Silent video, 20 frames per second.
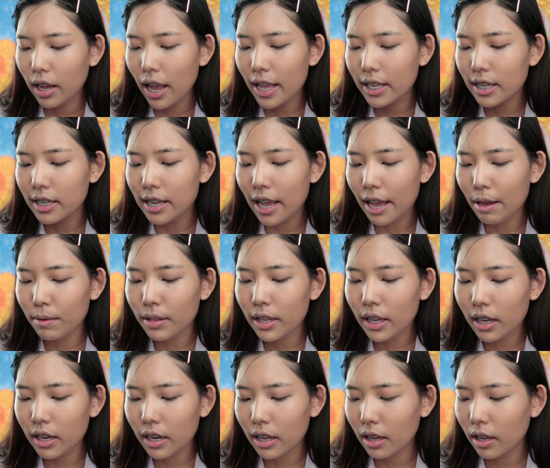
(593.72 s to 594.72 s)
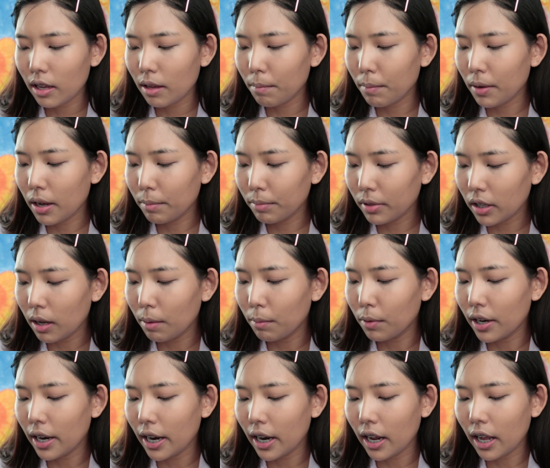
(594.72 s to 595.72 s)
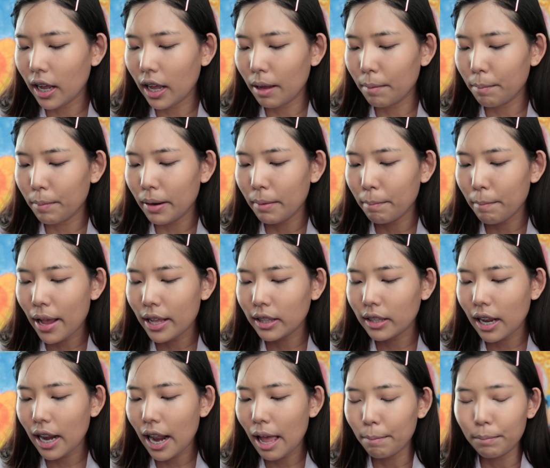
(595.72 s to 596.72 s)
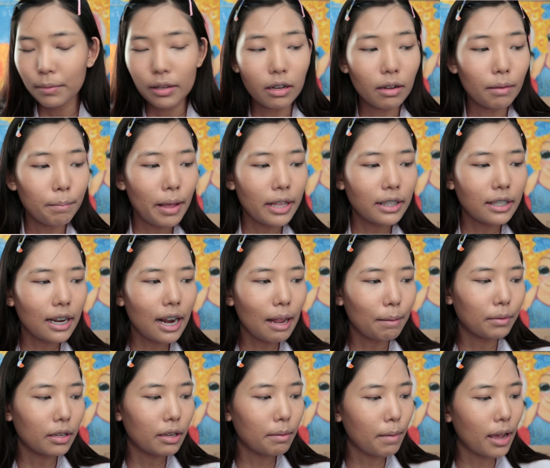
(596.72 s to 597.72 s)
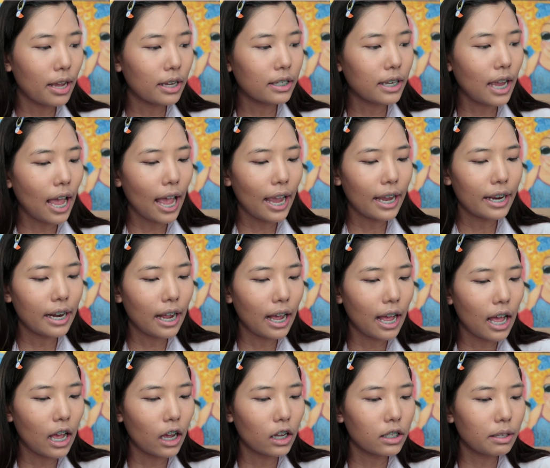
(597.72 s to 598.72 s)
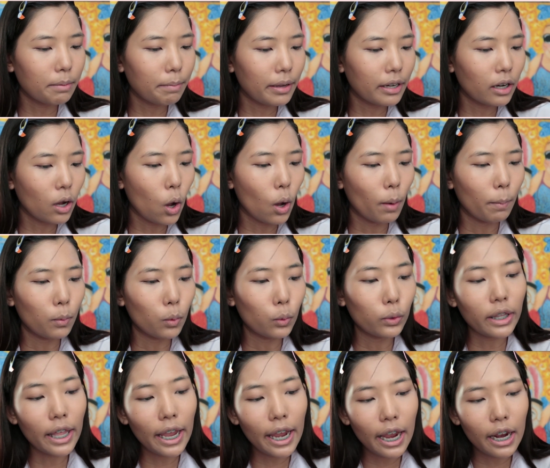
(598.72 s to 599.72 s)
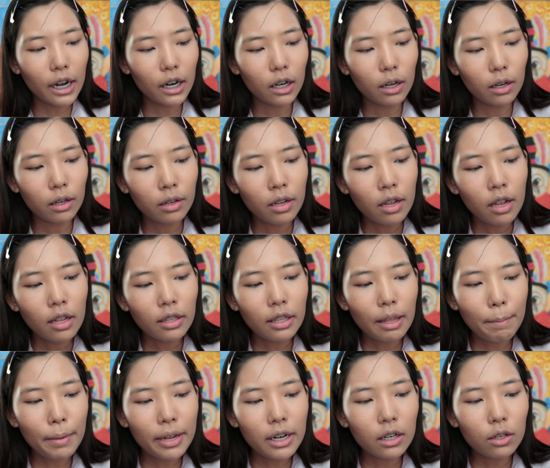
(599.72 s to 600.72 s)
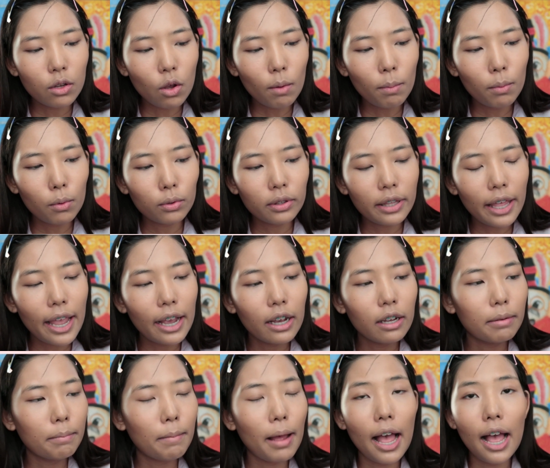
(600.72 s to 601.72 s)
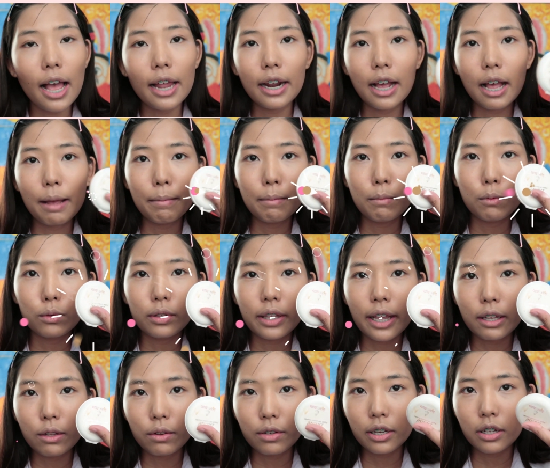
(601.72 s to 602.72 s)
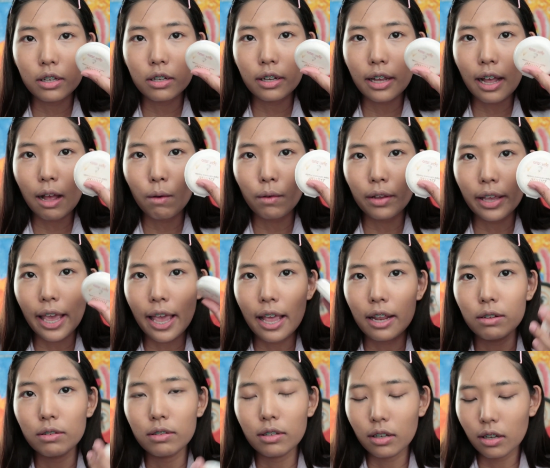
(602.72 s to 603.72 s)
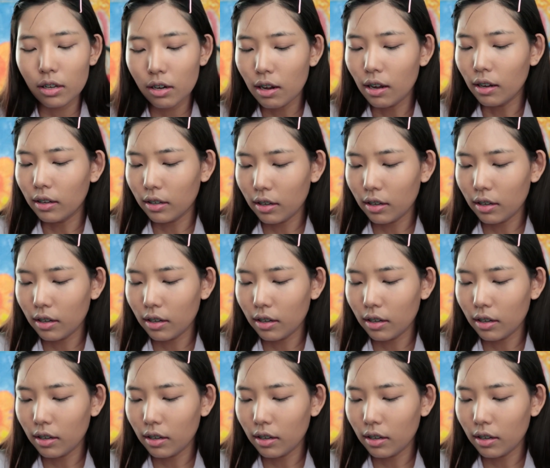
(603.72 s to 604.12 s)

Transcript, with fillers: ใครจะใช้วิธีนี้เพิ่มเติมก็ได้นะคะเป็นแป้งตลับเนาะแป้งตลับที่ไม้ใช้นะคะก็จะเป็นของบูเต้เนาะทำไมถึงยกบูเต้ขึ้นมานะคะเป็นบูเต้ตัวนี้คือเก่าแก่หรือเกลือ